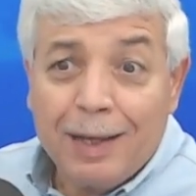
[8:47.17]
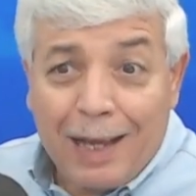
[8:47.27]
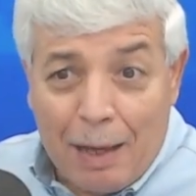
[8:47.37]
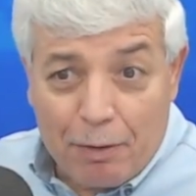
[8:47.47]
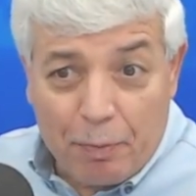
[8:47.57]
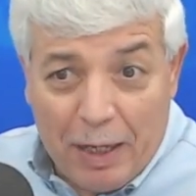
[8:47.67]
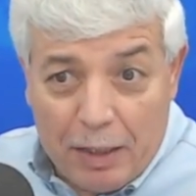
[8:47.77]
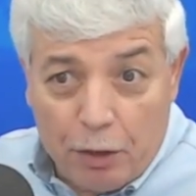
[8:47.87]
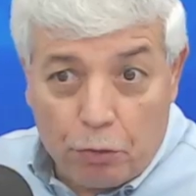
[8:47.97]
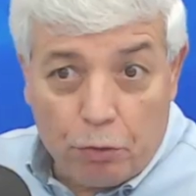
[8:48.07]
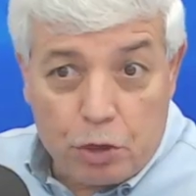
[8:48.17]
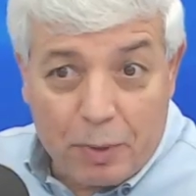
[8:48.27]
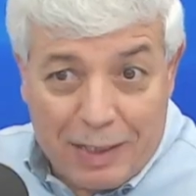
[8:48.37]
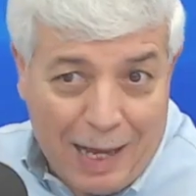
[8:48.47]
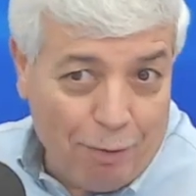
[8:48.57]
قامت بلدية تونس
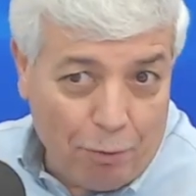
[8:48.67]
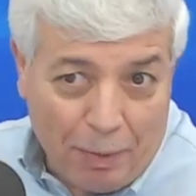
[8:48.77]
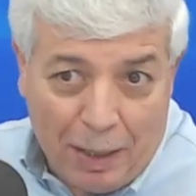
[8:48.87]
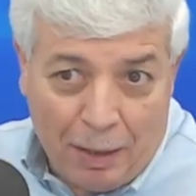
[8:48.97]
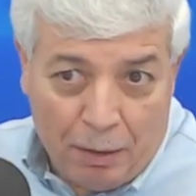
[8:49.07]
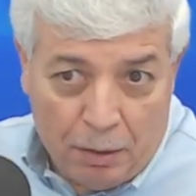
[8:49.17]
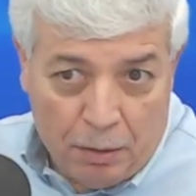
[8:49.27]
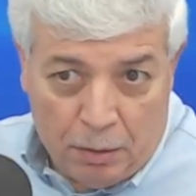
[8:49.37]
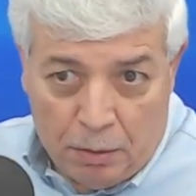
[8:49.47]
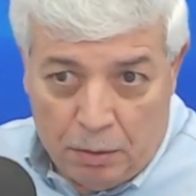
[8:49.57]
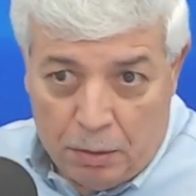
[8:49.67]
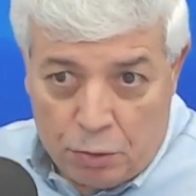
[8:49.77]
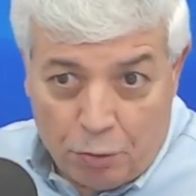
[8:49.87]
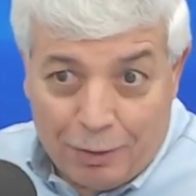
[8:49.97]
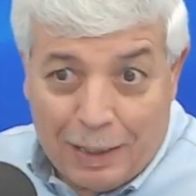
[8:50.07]
بالتعاون مع
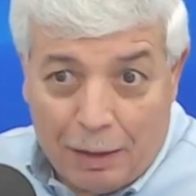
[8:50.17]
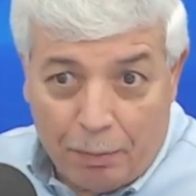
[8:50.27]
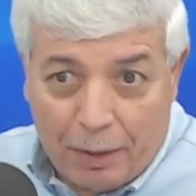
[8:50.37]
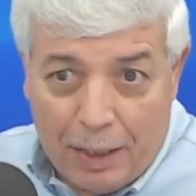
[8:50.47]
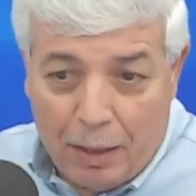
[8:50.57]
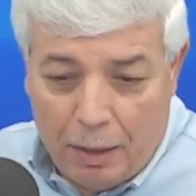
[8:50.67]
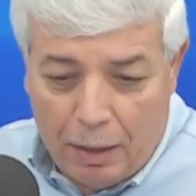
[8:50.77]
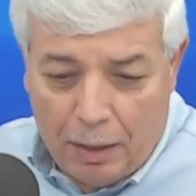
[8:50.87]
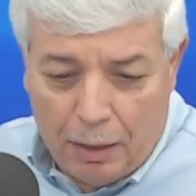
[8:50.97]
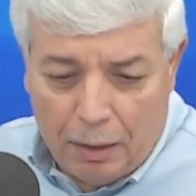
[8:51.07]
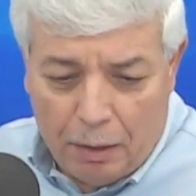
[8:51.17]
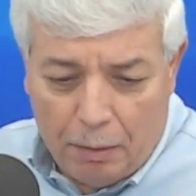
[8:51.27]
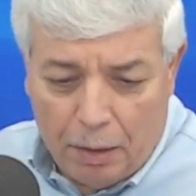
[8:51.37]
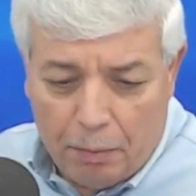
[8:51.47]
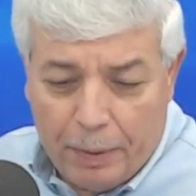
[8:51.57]
السلطات البقية
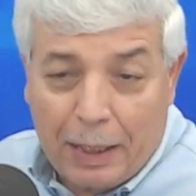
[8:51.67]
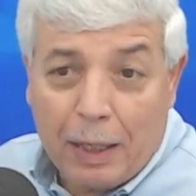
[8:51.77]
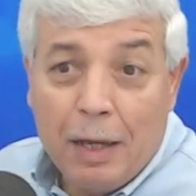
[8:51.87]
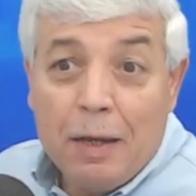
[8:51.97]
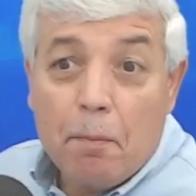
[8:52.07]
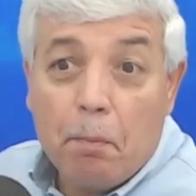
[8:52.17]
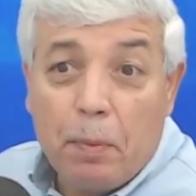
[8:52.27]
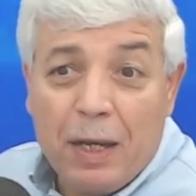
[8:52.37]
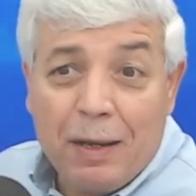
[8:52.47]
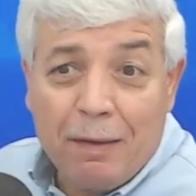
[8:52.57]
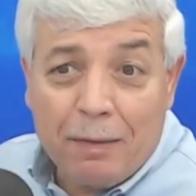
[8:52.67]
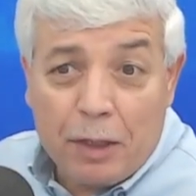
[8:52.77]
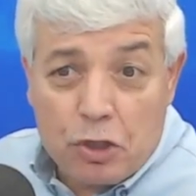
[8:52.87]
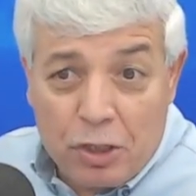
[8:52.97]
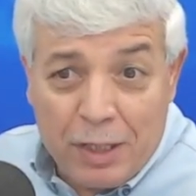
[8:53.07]
الباقية
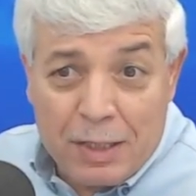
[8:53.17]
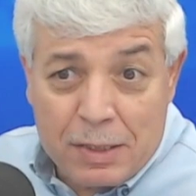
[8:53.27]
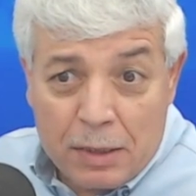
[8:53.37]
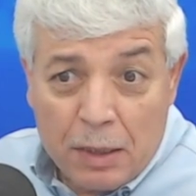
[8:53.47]
بتجهيز